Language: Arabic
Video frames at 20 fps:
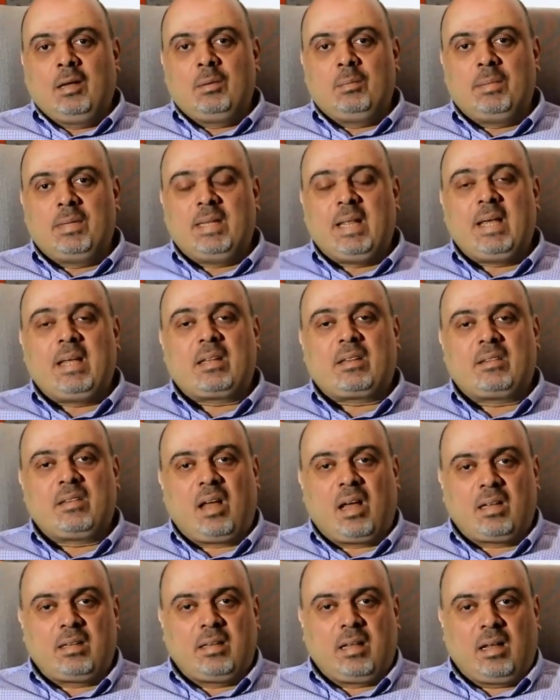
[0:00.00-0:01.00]
بدايه
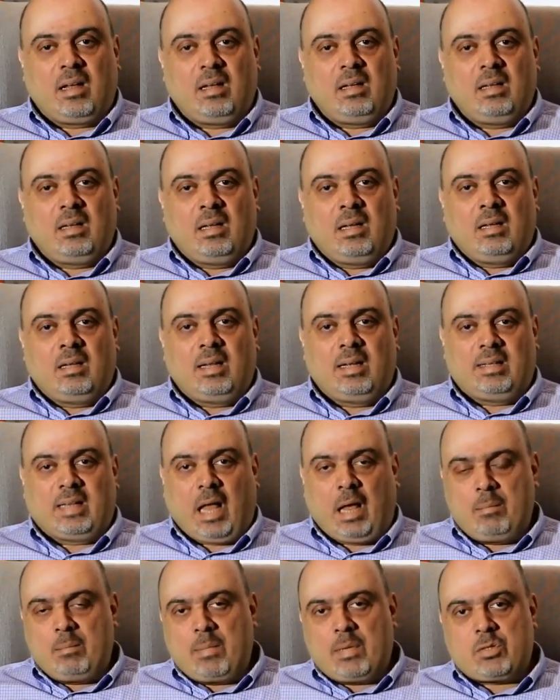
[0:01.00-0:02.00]
نهضه
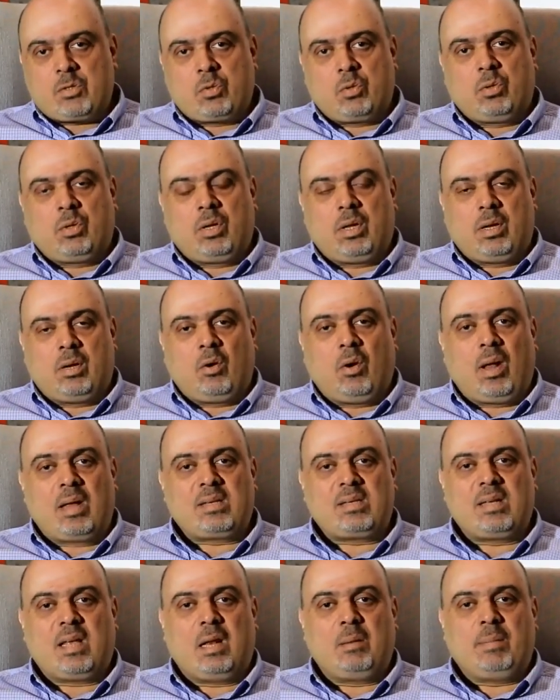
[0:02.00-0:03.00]
ليتحمسوا
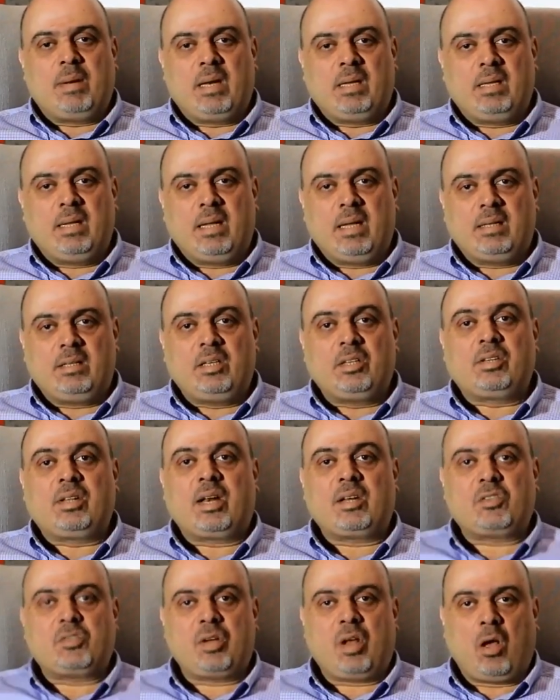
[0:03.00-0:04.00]
رؤساء البلديات
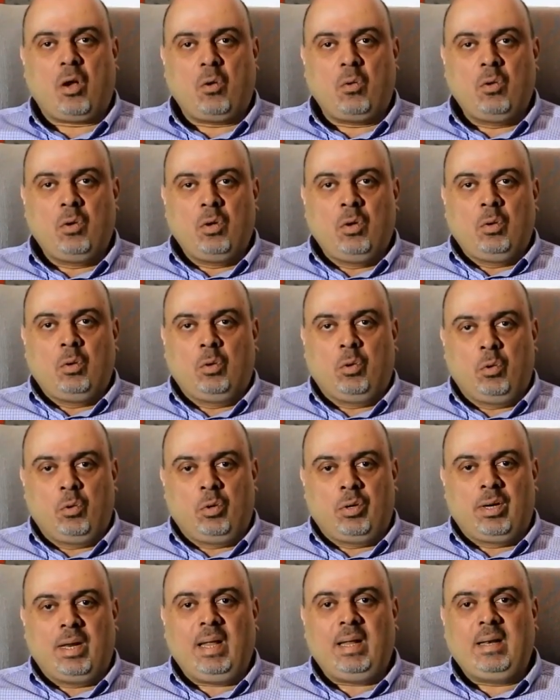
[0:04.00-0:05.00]
يترشحوا
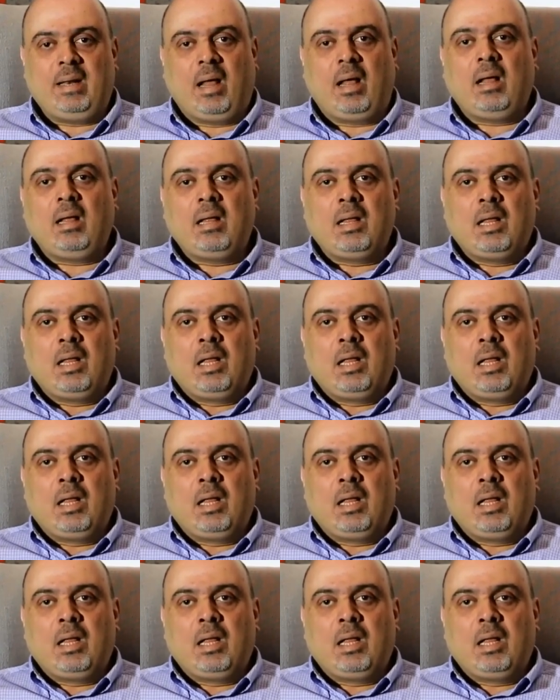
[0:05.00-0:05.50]
ويقولوا نحن